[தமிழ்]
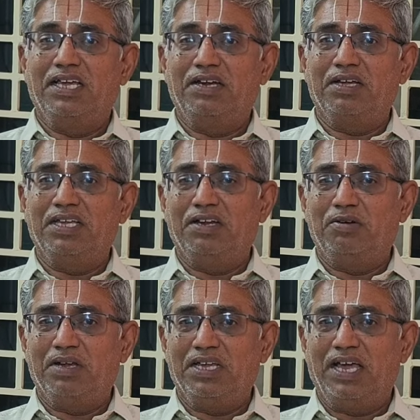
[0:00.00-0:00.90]
எனக்கு
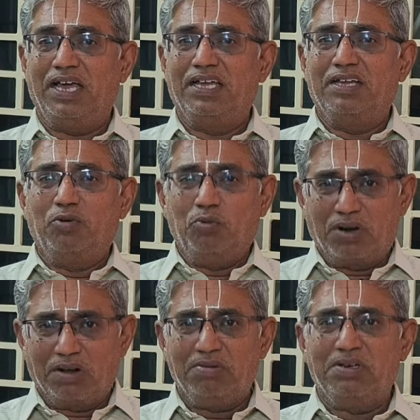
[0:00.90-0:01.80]
என்னுடைய
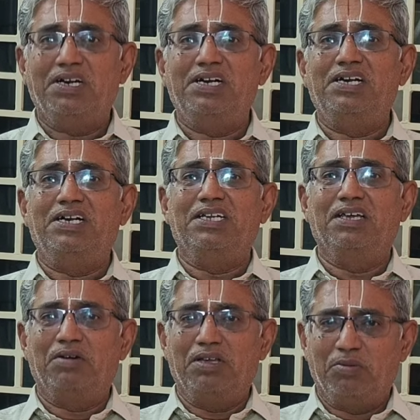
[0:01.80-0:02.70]
உறவுகள்
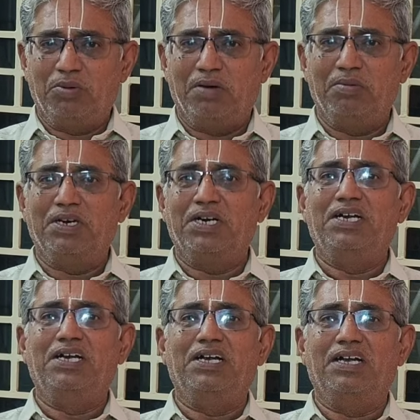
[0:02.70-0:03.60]
என்னுடைய
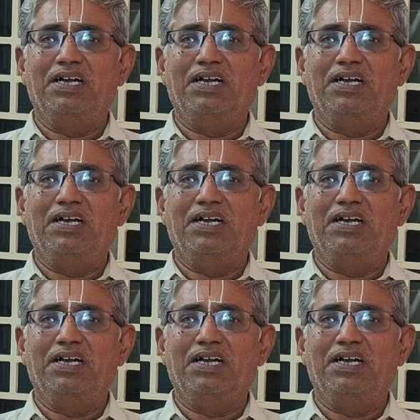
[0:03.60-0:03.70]
உறவுகள்